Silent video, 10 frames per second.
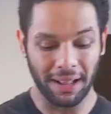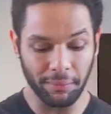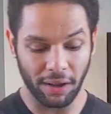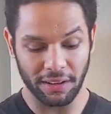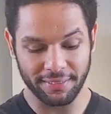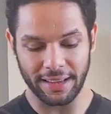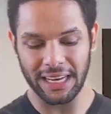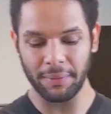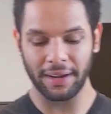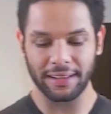بعد ما خلصت
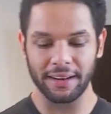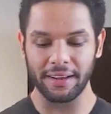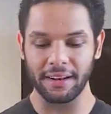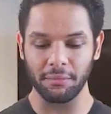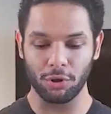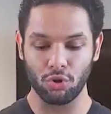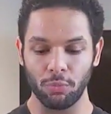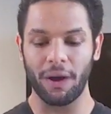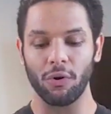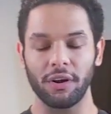تقليب كده
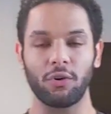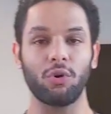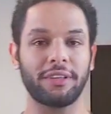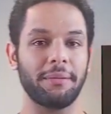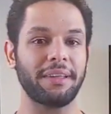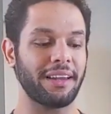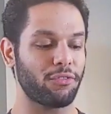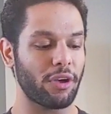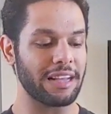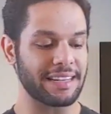المشروب او الكوكتيل بتاعي
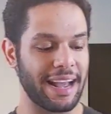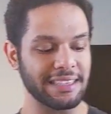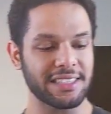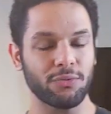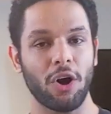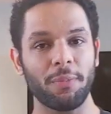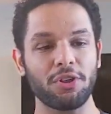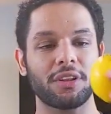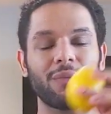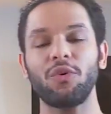نفسه جاهز انا عايز ازوقه
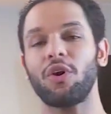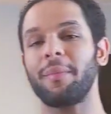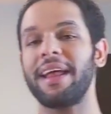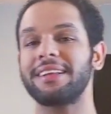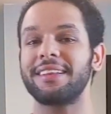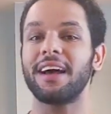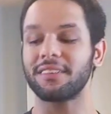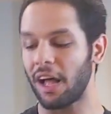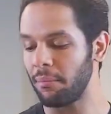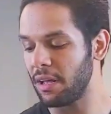بقشره ليمون وكمان
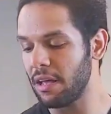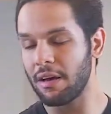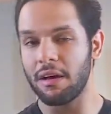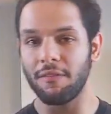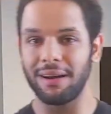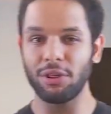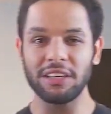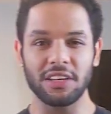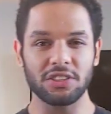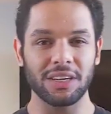هتديها طعم انا مش
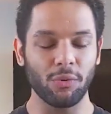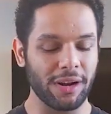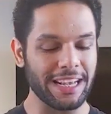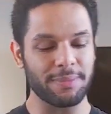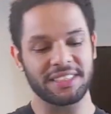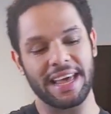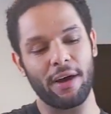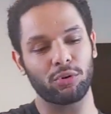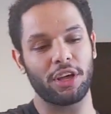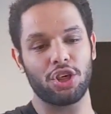عايز عصير ليمون انا عايز بس
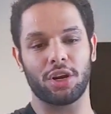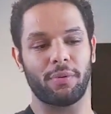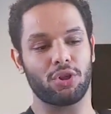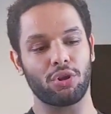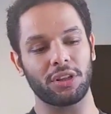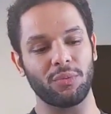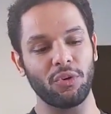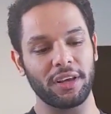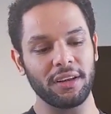هاخد قشره بقشره ليمون